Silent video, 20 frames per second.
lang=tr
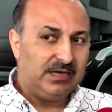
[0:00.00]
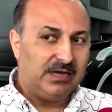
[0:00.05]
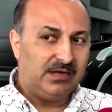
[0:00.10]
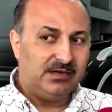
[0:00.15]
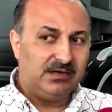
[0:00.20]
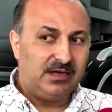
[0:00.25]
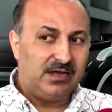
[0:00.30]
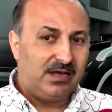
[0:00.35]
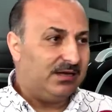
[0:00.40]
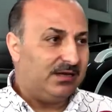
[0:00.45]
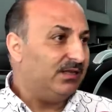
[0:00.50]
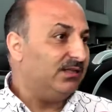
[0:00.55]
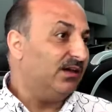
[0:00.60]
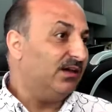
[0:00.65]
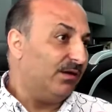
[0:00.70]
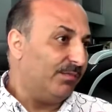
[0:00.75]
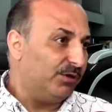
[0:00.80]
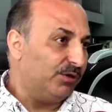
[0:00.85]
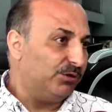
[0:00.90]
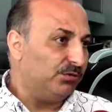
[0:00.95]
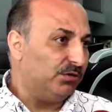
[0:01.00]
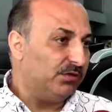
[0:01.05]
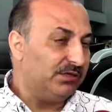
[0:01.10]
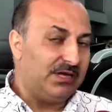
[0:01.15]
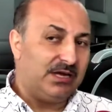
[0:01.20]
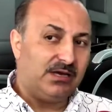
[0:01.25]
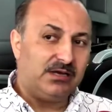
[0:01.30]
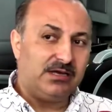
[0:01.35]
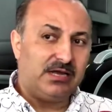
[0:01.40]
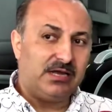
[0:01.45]
Yani halen devam ediyor.
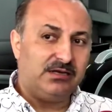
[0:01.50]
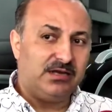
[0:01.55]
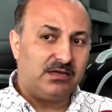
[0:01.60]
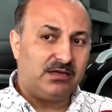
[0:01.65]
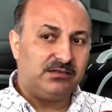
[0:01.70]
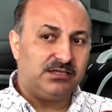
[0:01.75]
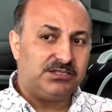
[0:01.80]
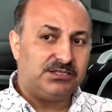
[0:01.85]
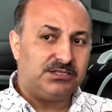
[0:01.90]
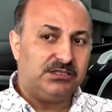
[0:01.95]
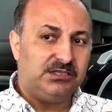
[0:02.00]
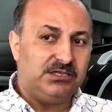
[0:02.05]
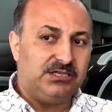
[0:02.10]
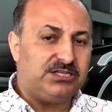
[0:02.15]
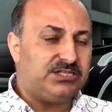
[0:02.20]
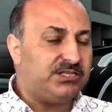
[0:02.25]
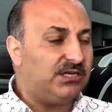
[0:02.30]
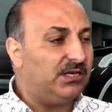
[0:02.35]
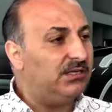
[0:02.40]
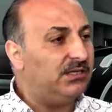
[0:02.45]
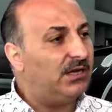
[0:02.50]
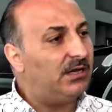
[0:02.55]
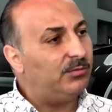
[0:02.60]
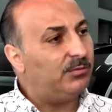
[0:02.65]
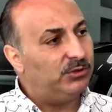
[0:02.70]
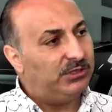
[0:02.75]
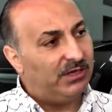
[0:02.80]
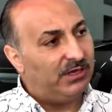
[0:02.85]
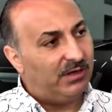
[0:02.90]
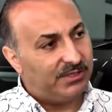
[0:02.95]
Yani yaklaşık iki sene
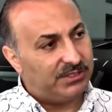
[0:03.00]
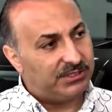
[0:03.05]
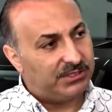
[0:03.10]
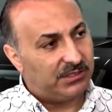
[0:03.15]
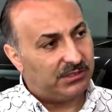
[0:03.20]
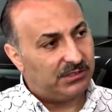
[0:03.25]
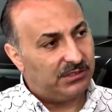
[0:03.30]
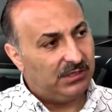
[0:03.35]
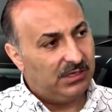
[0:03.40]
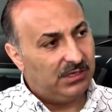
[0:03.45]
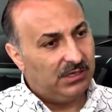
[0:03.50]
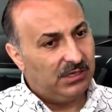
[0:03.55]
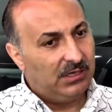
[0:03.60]
daha bu devam edecek.